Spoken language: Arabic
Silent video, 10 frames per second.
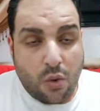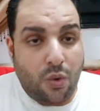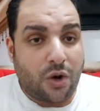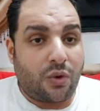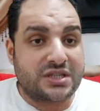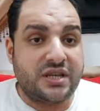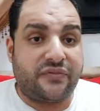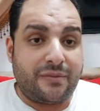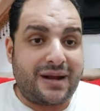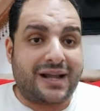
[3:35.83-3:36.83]

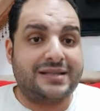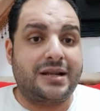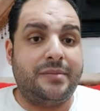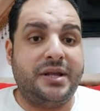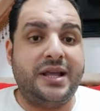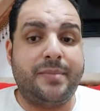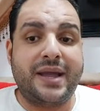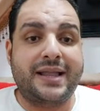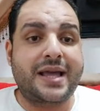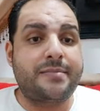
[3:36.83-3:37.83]
والوصيف المركز اللي بيليق
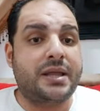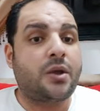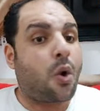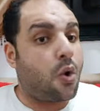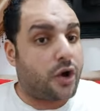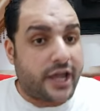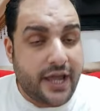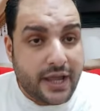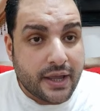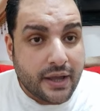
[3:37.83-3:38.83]
بيا دايما
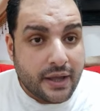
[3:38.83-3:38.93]
اوكي